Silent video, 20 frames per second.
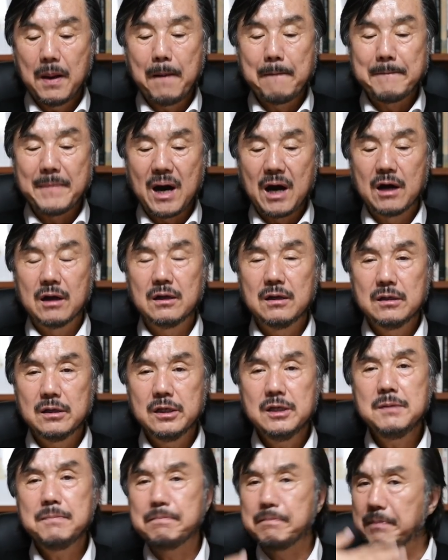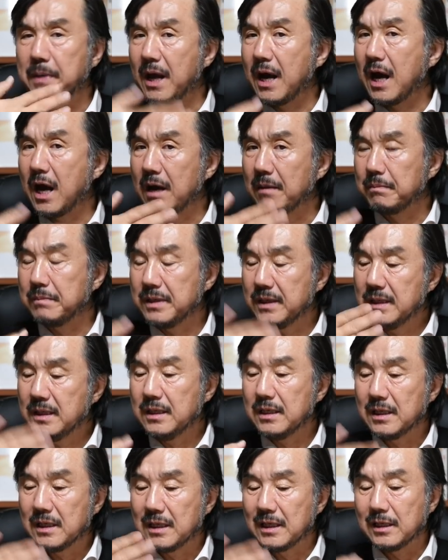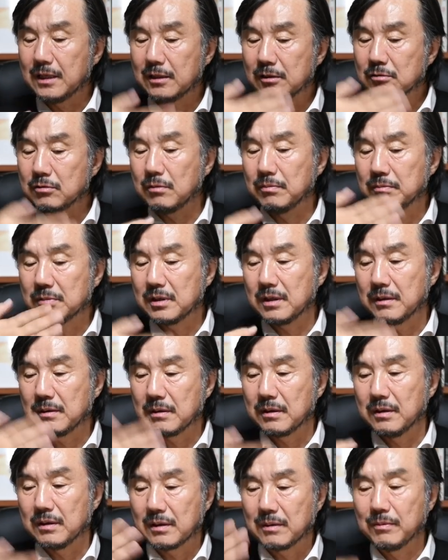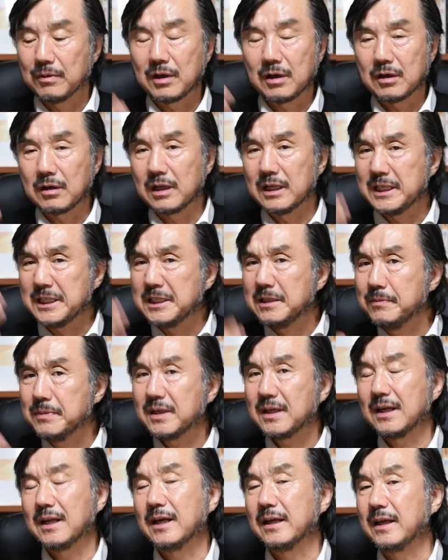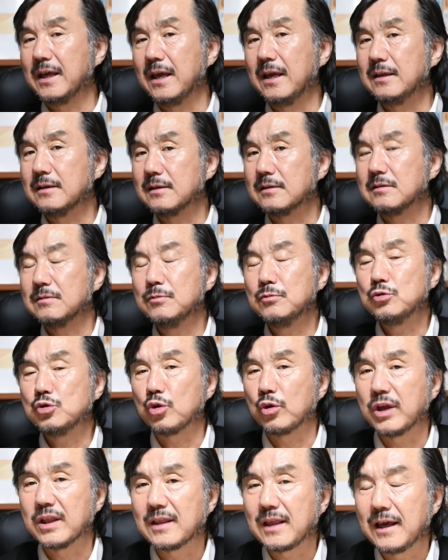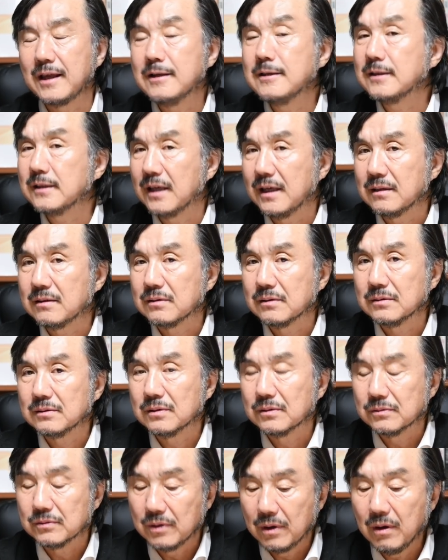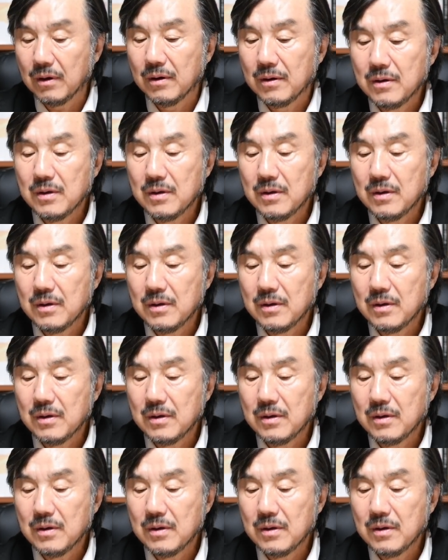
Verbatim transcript: 망원의 배합이 좀 뭐라 그럴까 리드미컬하게 있었으면 좋겠다 이런 생각이 드는 거고요.